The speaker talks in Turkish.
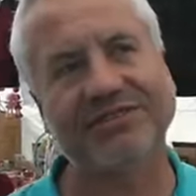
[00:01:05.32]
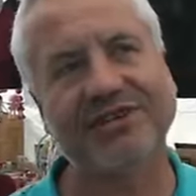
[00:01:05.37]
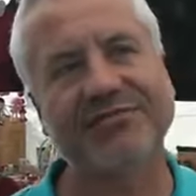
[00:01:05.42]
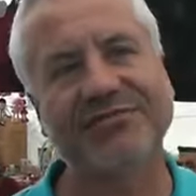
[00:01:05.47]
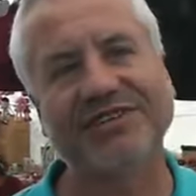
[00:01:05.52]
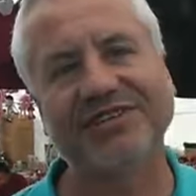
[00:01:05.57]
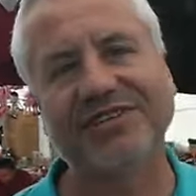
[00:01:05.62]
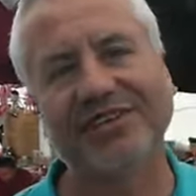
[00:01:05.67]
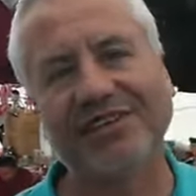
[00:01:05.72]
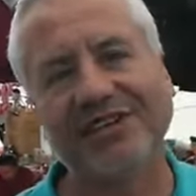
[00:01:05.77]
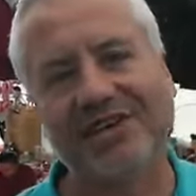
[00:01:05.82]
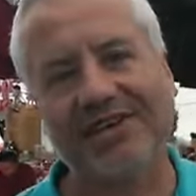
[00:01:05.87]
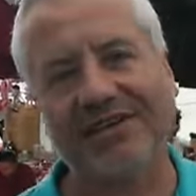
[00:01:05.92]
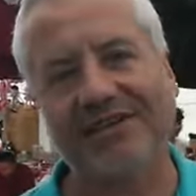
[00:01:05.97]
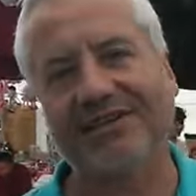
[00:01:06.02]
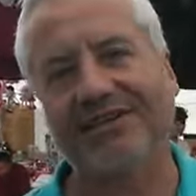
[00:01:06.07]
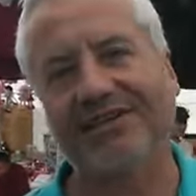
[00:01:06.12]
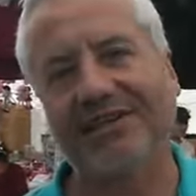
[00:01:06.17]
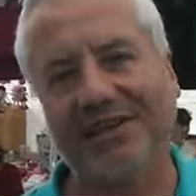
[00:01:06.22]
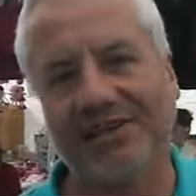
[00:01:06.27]
Ramazana
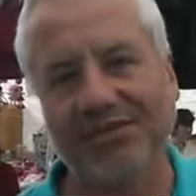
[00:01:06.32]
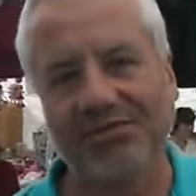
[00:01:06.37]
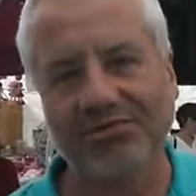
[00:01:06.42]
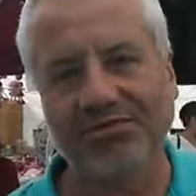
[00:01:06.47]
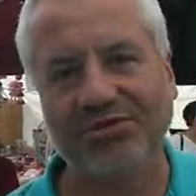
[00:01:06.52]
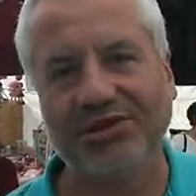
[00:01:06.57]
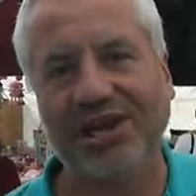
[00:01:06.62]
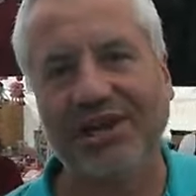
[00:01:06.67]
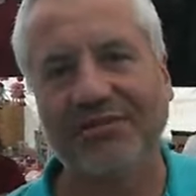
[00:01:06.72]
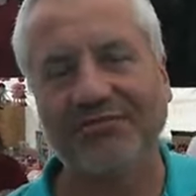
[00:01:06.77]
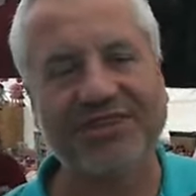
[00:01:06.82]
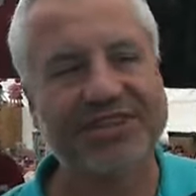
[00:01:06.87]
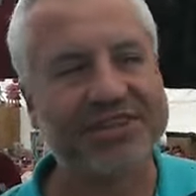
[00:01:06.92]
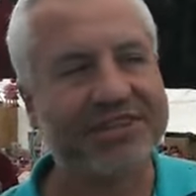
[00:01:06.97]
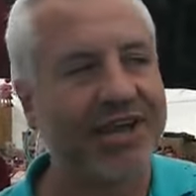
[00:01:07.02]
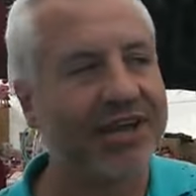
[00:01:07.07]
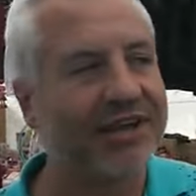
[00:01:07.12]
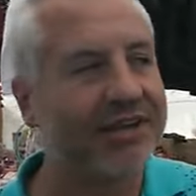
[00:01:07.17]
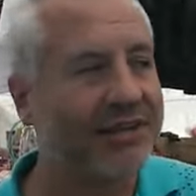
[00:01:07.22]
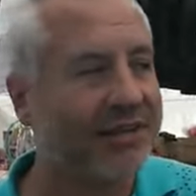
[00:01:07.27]
iki gün
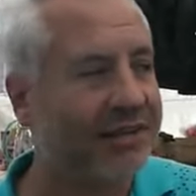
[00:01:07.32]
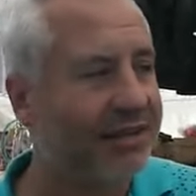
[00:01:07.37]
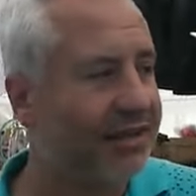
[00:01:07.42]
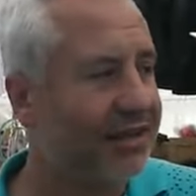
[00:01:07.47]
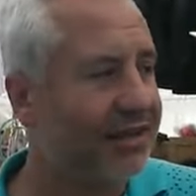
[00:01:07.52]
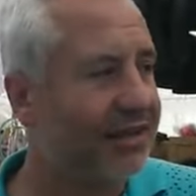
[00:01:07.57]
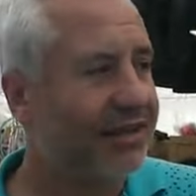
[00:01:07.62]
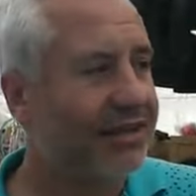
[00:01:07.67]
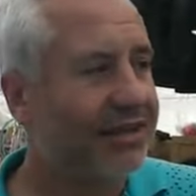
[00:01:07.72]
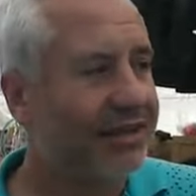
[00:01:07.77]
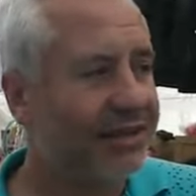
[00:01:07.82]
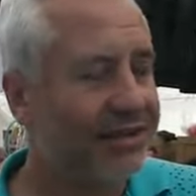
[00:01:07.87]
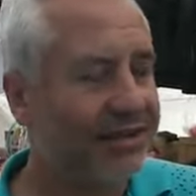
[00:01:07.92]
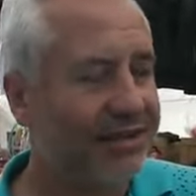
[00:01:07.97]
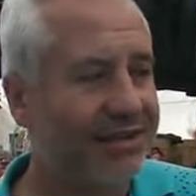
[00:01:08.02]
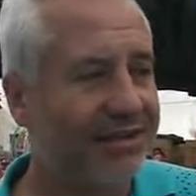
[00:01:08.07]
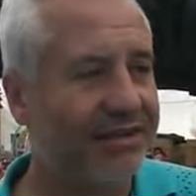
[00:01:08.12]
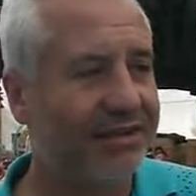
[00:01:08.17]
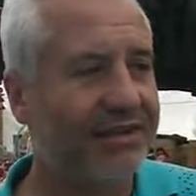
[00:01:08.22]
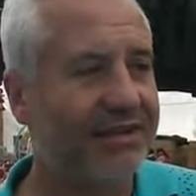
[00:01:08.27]
kalmışken
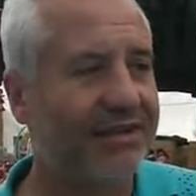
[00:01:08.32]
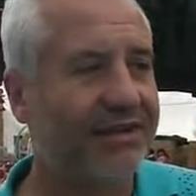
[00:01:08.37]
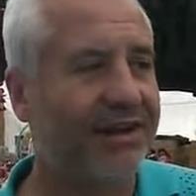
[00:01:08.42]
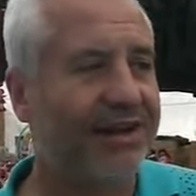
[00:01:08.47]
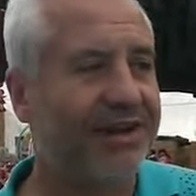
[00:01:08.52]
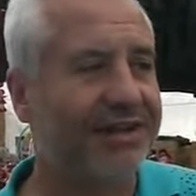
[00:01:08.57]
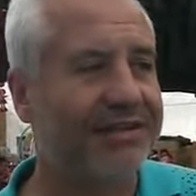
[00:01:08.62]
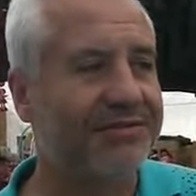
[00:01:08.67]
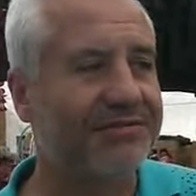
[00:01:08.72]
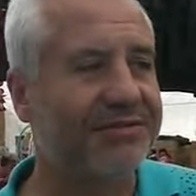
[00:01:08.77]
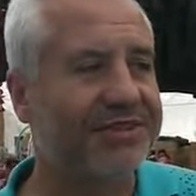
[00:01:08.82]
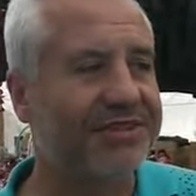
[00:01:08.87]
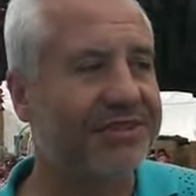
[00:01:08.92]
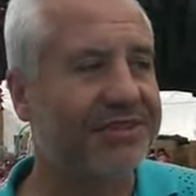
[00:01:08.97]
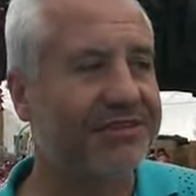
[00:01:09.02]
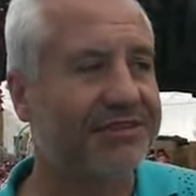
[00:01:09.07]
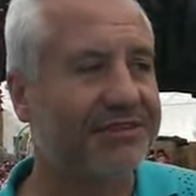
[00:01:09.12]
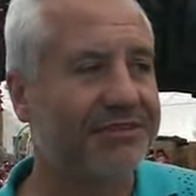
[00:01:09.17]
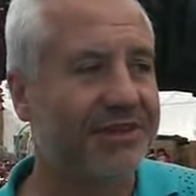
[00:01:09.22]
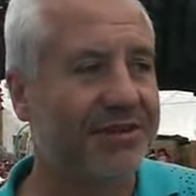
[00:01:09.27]
e,
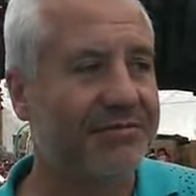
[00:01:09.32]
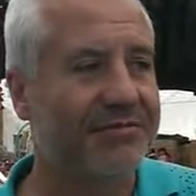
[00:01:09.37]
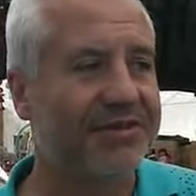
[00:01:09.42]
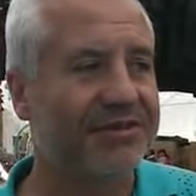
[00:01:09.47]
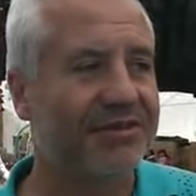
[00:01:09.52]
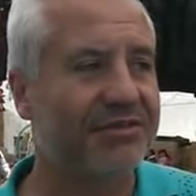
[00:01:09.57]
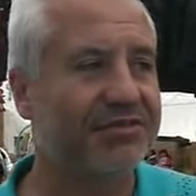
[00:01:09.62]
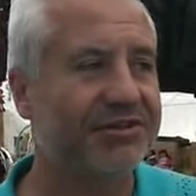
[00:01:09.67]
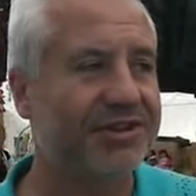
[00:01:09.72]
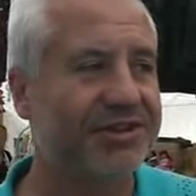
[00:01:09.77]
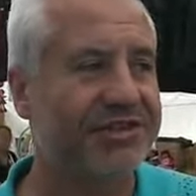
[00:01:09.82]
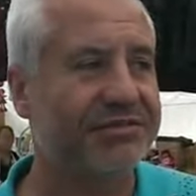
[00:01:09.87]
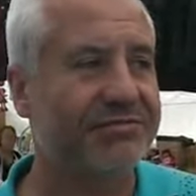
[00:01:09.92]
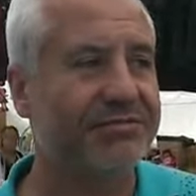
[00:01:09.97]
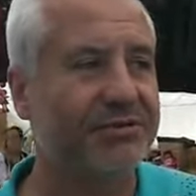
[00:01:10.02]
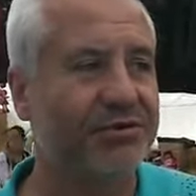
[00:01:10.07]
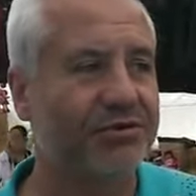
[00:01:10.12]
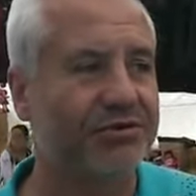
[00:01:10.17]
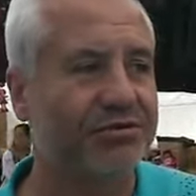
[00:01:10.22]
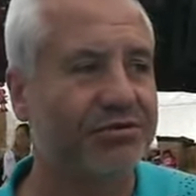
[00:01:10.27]
halkımızın Ramazan öncesi
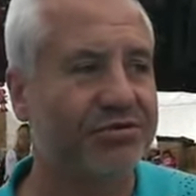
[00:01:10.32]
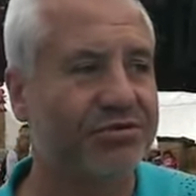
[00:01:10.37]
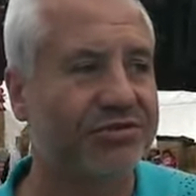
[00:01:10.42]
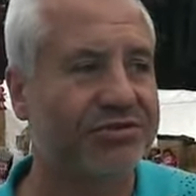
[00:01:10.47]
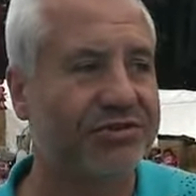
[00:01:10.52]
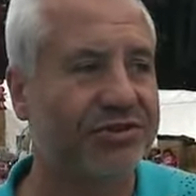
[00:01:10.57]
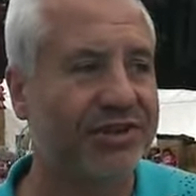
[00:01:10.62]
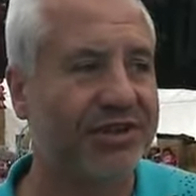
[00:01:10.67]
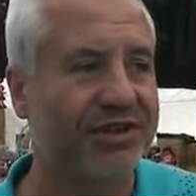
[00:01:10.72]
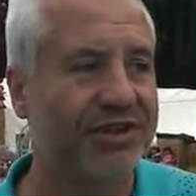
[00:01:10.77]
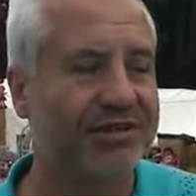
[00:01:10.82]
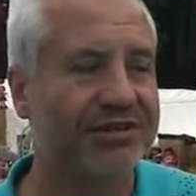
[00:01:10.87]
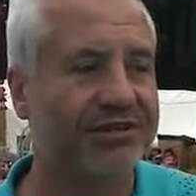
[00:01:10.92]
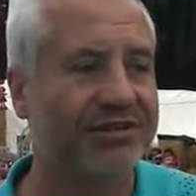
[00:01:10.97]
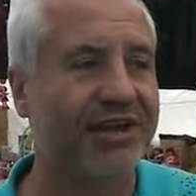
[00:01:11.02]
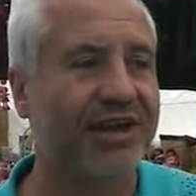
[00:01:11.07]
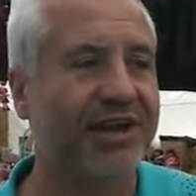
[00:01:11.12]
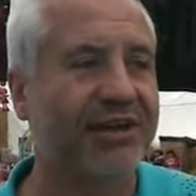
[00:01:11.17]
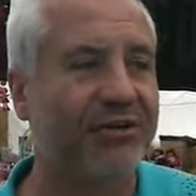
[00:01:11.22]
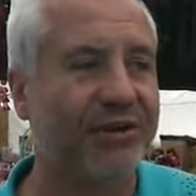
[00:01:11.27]
biliyorsunuz e,
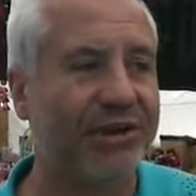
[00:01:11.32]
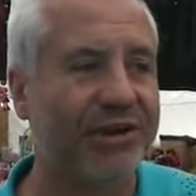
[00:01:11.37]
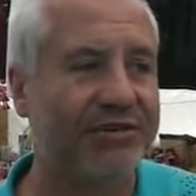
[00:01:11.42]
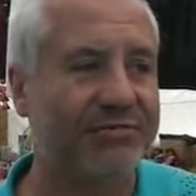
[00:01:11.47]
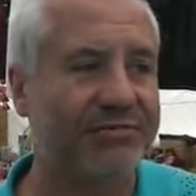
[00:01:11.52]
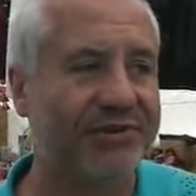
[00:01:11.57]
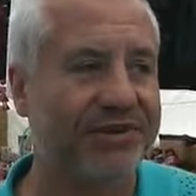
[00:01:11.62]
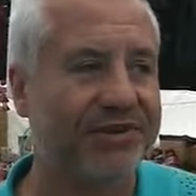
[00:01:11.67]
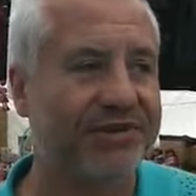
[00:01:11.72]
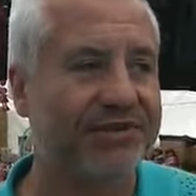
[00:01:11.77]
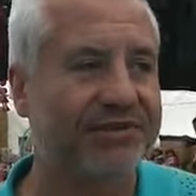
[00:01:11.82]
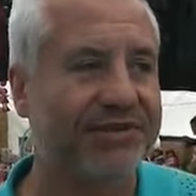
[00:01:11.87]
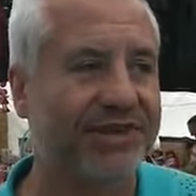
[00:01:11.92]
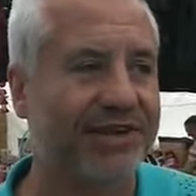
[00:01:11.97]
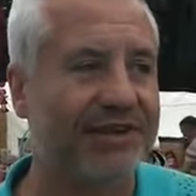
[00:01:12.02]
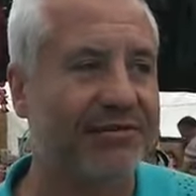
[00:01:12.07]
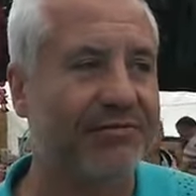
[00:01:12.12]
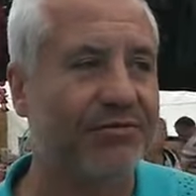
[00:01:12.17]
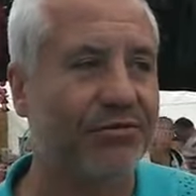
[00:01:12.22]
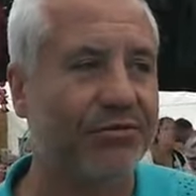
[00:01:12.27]
gıdaya yönelik bir
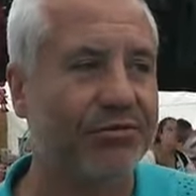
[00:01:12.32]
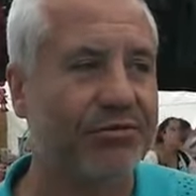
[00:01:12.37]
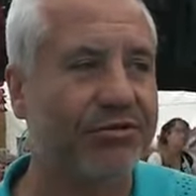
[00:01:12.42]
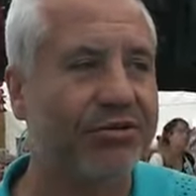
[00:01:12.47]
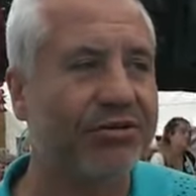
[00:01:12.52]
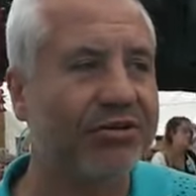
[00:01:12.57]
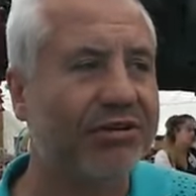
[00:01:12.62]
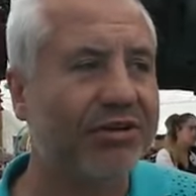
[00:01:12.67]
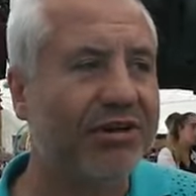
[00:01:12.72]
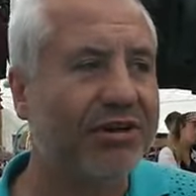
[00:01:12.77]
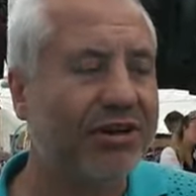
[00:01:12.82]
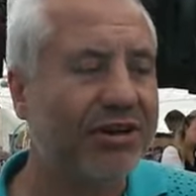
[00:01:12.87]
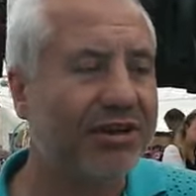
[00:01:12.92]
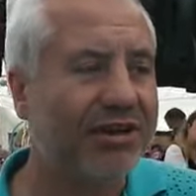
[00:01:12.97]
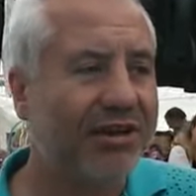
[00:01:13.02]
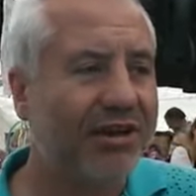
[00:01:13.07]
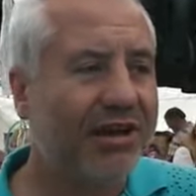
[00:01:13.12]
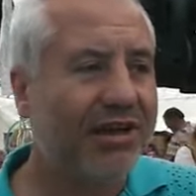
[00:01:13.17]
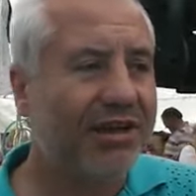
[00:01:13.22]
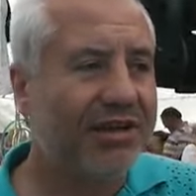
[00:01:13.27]
talebi oluyor.
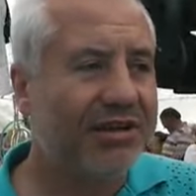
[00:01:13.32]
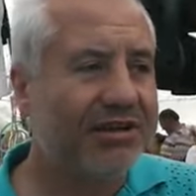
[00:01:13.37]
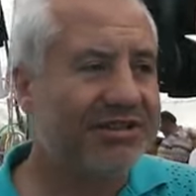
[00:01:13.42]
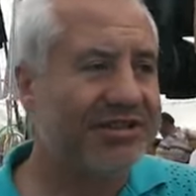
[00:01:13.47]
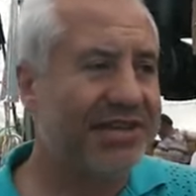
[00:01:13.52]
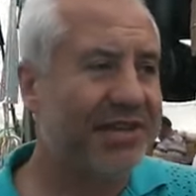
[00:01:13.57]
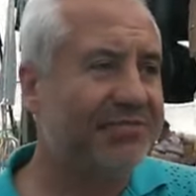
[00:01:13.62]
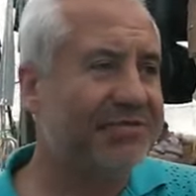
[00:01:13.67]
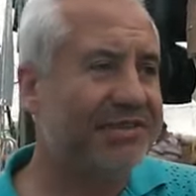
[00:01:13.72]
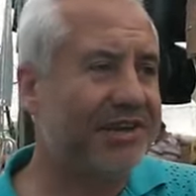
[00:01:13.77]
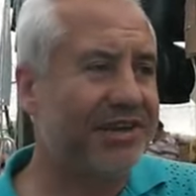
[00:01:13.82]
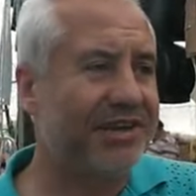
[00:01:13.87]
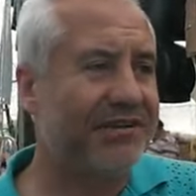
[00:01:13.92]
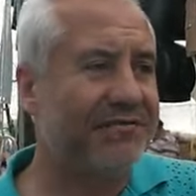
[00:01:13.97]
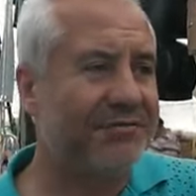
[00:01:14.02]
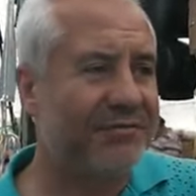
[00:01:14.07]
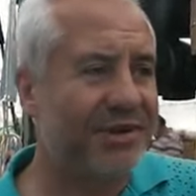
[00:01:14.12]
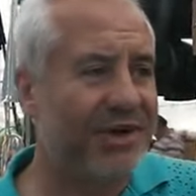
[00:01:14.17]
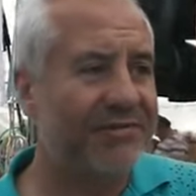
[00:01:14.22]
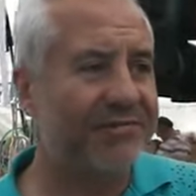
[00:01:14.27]
Sebze
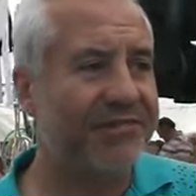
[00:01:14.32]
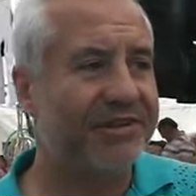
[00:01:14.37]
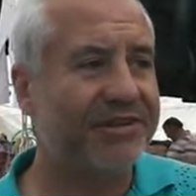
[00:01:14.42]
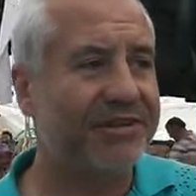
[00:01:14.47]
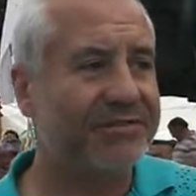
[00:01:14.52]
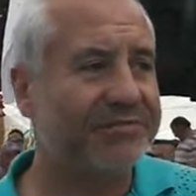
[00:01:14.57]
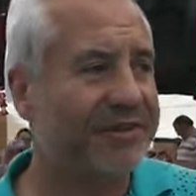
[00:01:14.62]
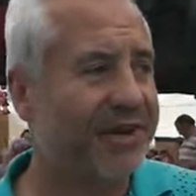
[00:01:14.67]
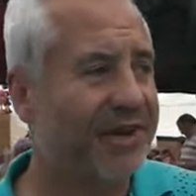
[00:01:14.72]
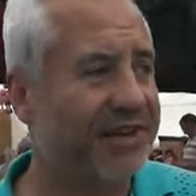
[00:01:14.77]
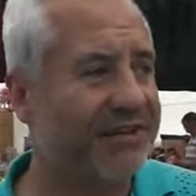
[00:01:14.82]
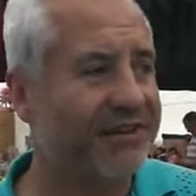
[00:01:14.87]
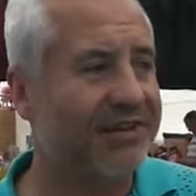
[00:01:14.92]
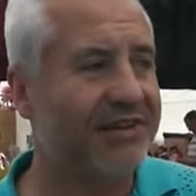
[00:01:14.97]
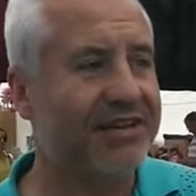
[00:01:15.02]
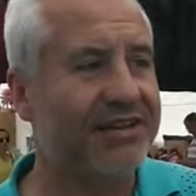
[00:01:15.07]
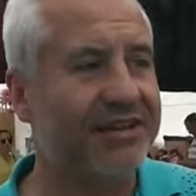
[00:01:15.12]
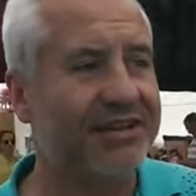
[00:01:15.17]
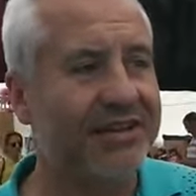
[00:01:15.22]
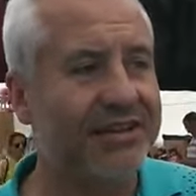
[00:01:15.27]
meyvede
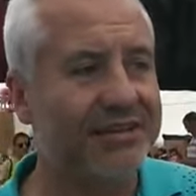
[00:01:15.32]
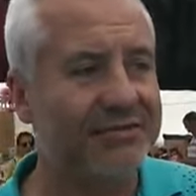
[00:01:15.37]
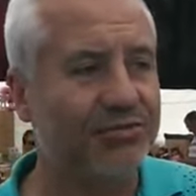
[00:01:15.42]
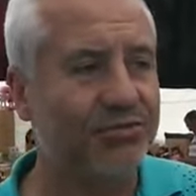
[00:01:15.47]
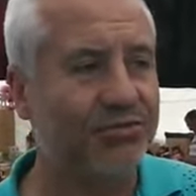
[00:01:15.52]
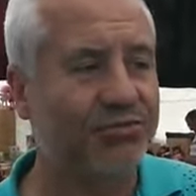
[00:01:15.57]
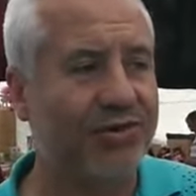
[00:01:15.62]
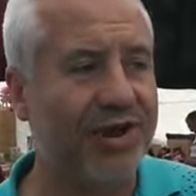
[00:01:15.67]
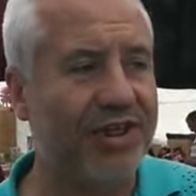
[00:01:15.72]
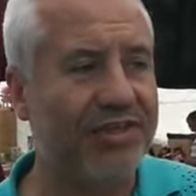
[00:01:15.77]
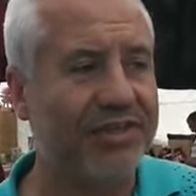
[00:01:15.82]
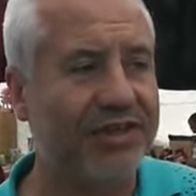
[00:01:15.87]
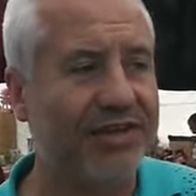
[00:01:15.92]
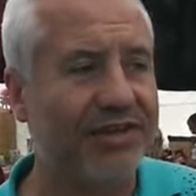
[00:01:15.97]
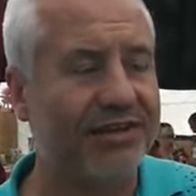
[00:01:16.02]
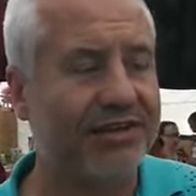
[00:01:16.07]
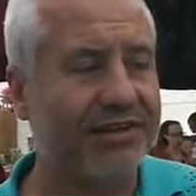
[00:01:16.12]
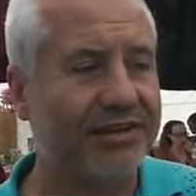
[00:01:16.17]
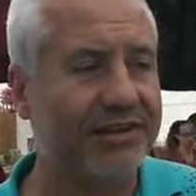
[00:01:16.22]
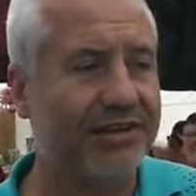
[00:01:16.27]
fiyatların da
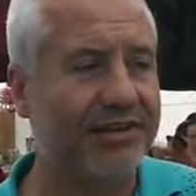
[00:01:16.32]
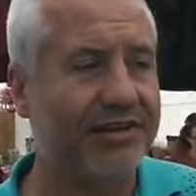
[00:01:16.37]
tufanla e,